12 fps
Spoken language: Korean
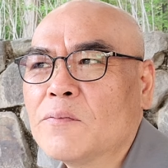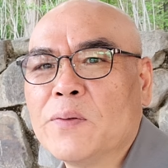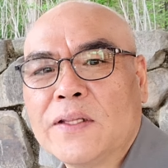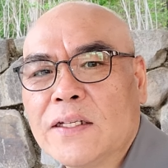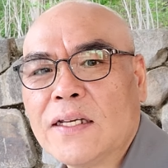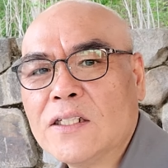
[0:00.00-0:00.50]

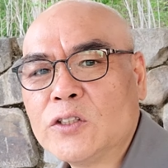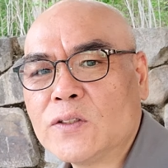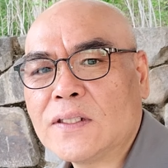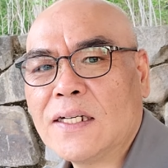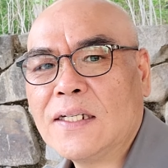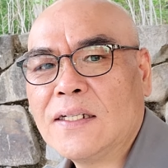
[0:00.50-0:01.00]

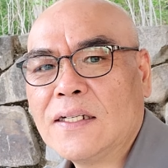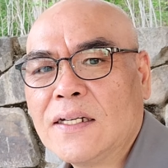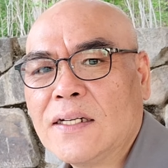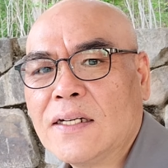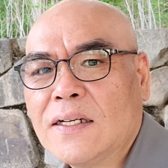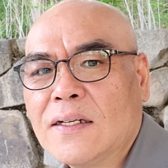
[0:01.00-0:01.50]

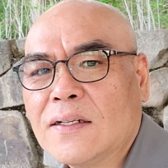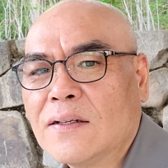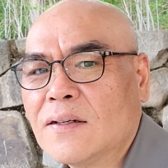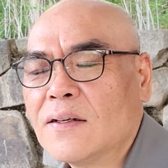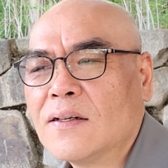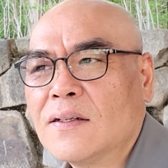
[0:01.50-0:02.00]
비트겐슈타인의
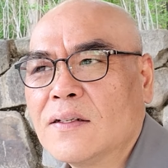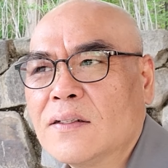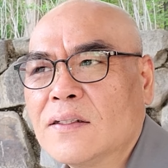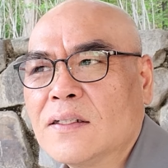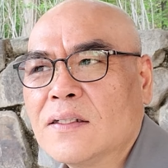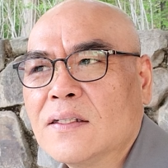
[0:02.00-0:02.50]

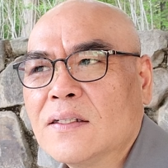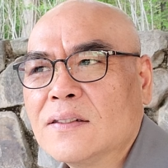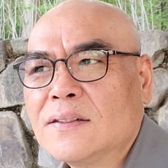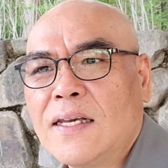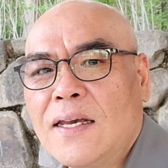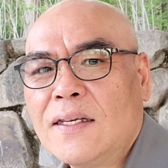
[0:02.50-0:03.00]

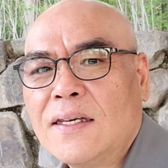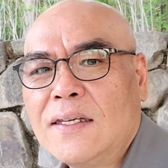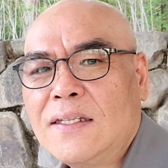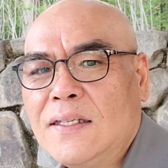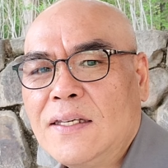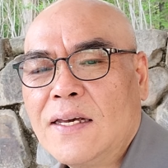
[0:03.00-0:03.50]
세계
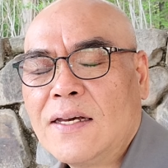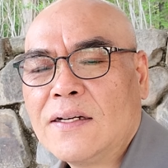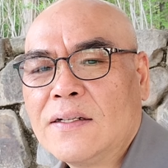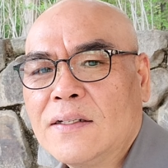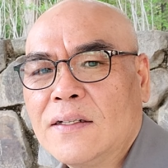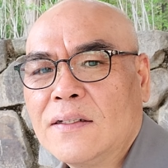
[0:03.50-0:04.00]

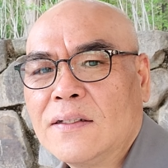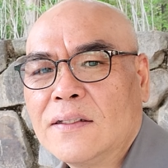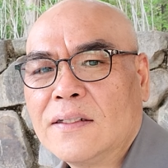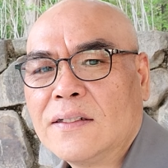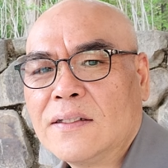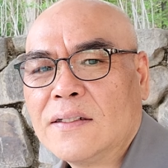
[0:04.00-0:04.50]
이해를
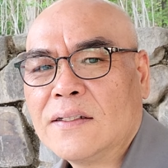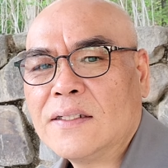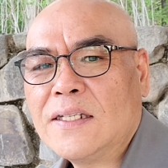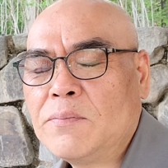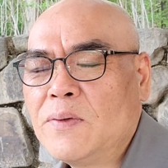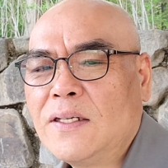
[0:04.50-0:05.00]

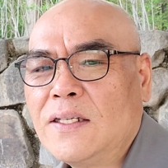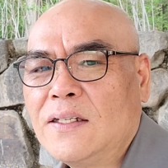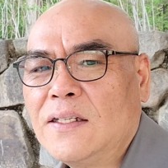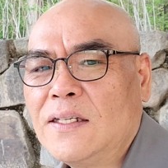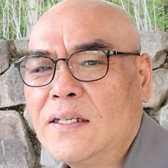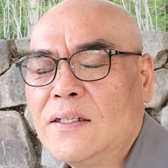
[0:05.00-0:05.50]
이미 이,
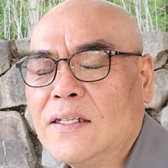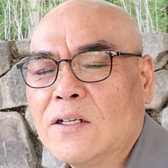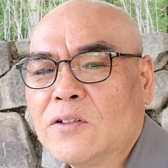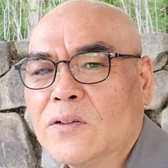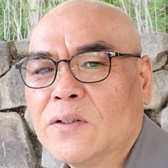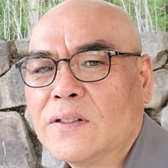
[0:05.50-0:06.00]
이
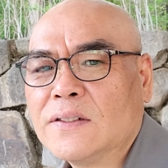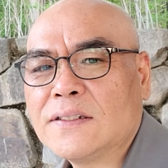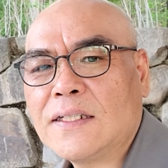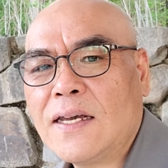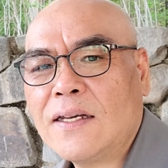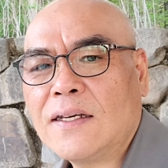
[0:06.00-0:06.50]
예도는
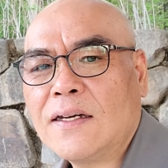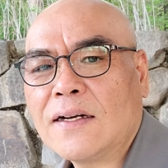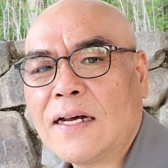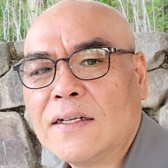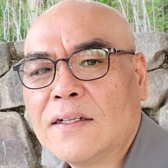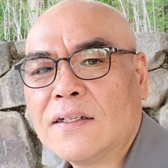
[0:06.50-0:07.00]

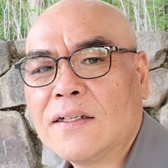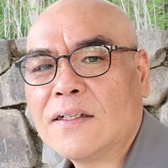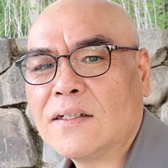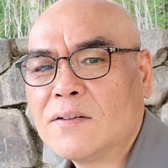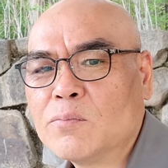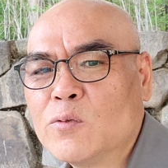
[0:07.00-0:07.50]
세계란
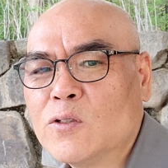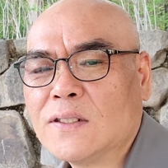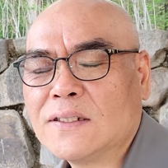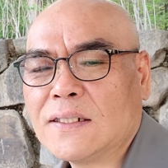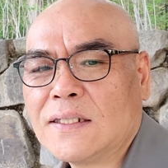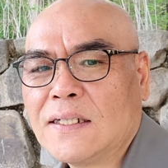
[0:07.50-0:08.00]

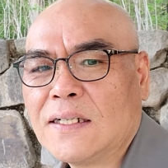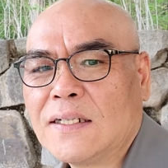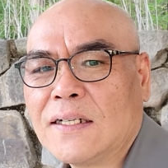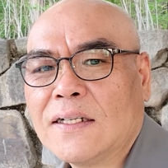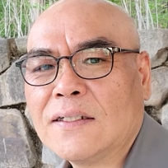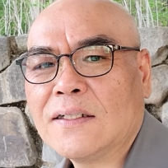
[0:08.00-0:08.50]
무엇인가
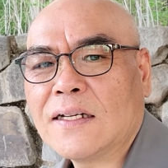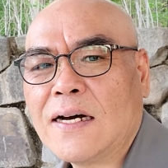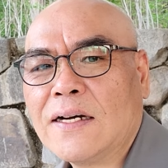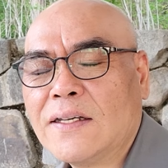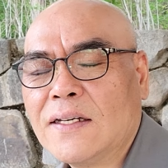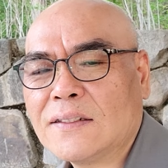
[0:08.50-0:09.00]
라는
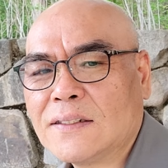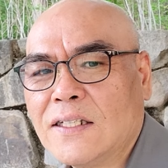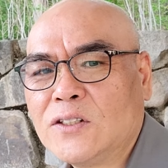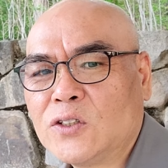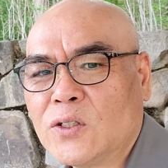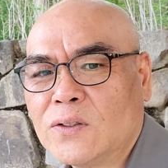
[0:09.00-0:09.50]
강의에서
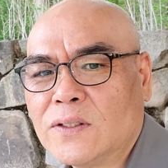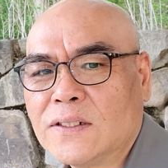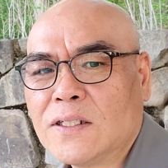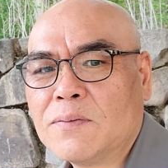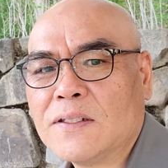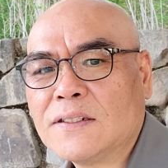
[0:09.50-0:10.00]
했죠
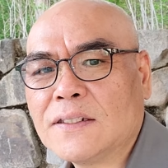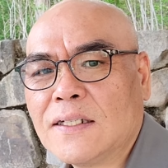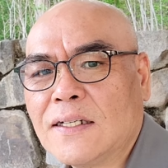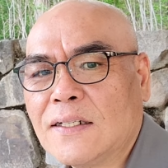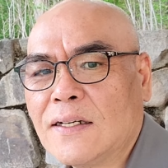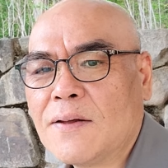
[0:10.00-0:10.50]
저번 시간에